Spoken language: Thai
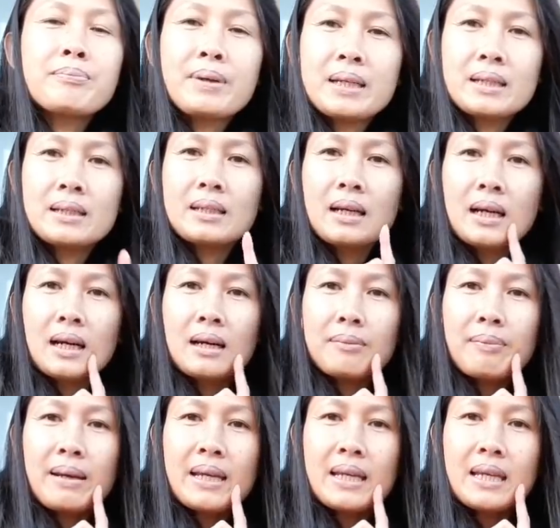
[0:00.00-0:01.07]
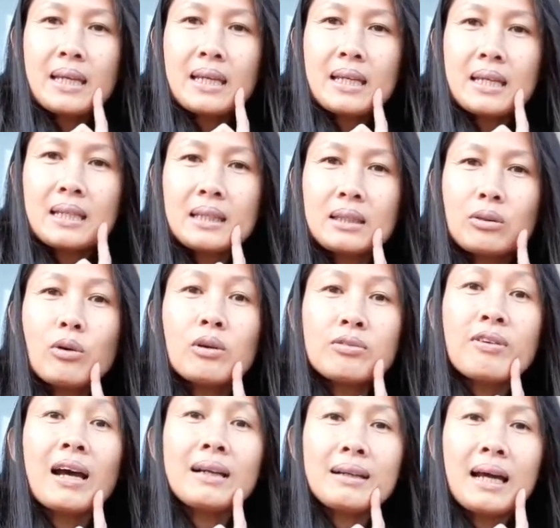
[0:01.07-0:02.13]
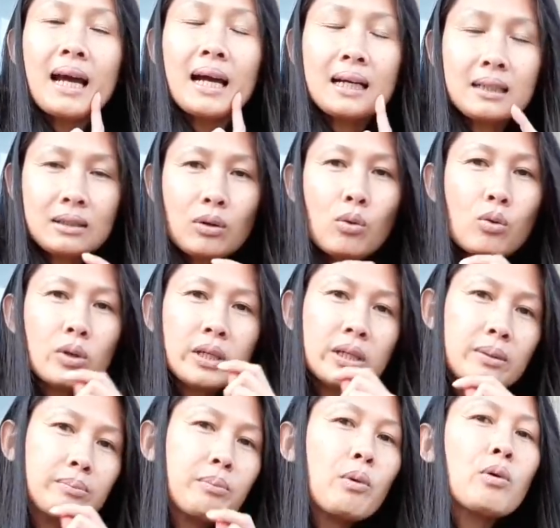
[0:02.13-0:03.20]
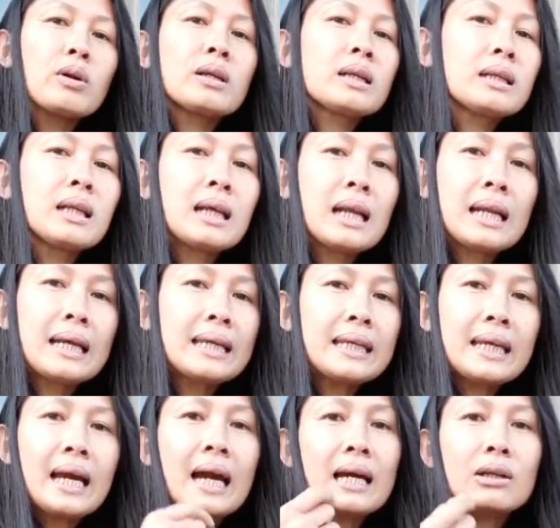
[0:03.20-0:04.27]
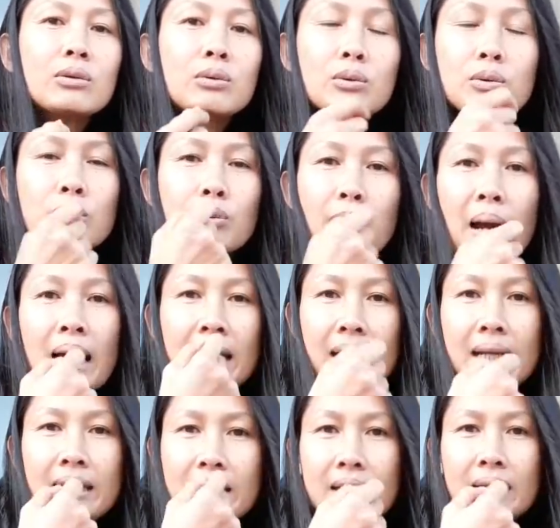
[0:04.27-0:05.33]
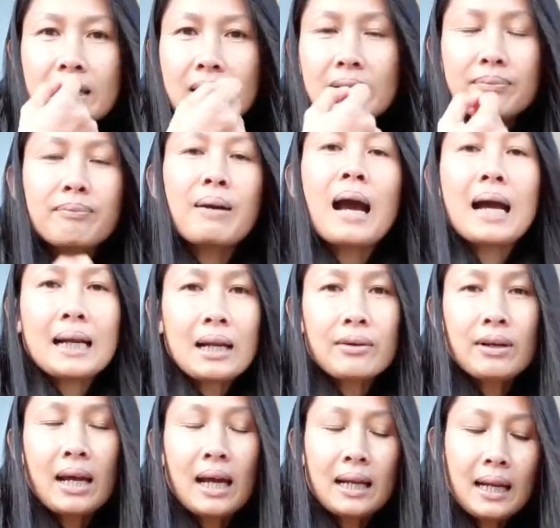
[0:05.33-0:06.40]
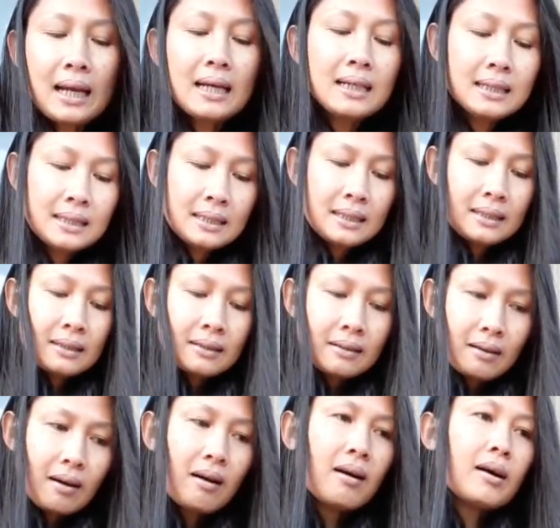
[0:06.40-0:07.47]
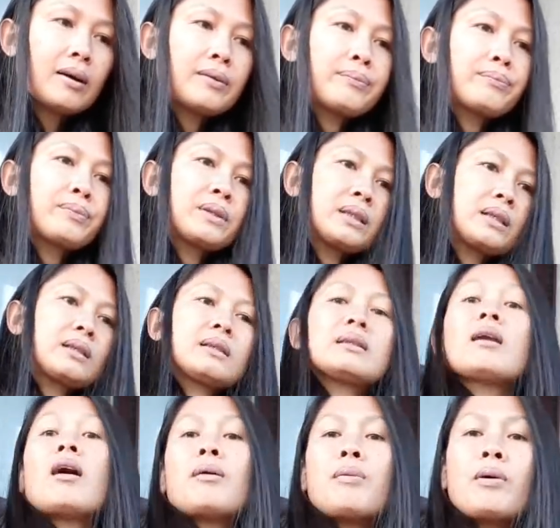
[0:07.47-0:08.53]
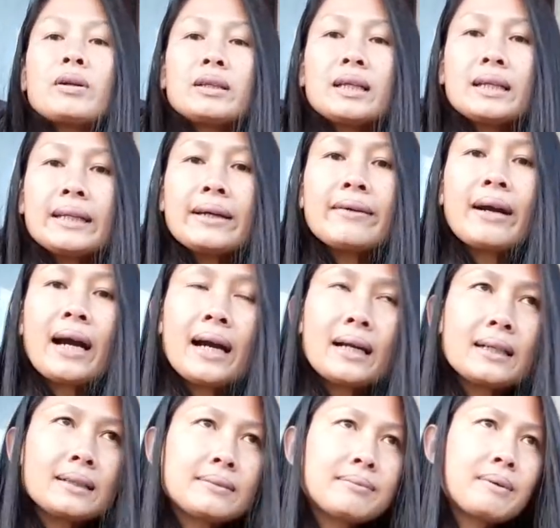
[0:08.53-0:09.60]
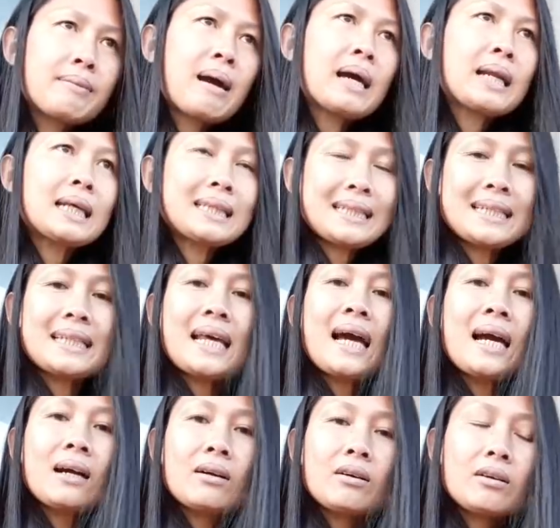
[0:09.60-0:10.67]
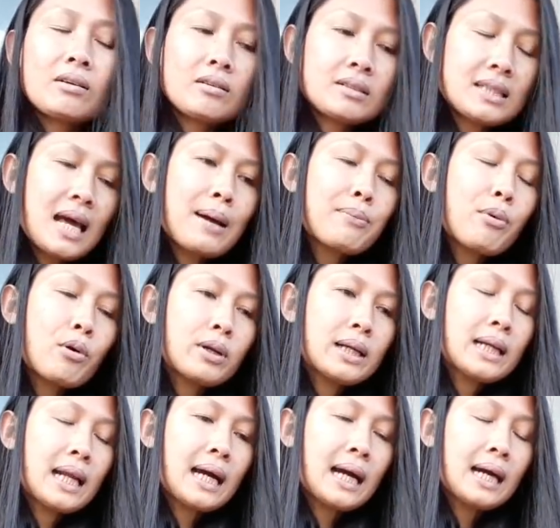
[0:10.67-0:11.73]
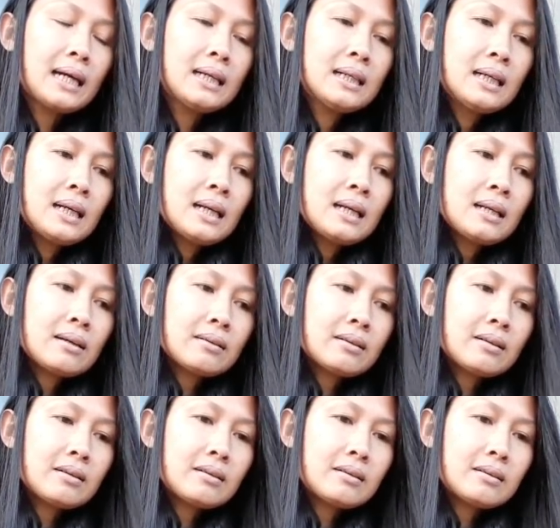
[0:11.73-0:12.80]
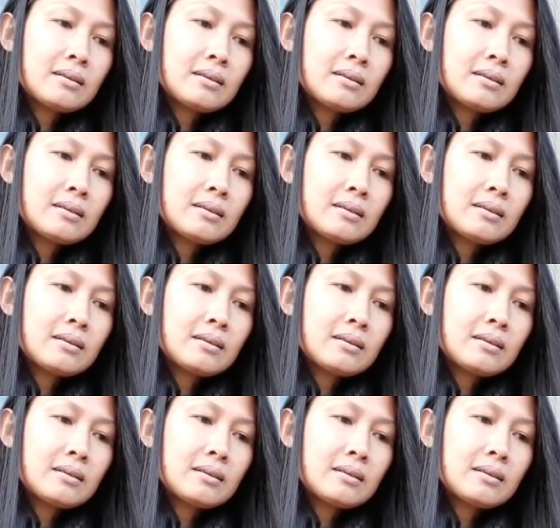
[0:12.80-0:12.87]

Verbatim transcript: เป็นไปตรวจฟันนะคะขูดหินปูนอะไรอย่างเงี้ย ค่ะดูดูภายในปากเรานะคะนะก็รอผลอย่างเดียวค่ะ ประมาณอาทิตย์หน้าก็ก็ทราบผลนะคะ แล้วก็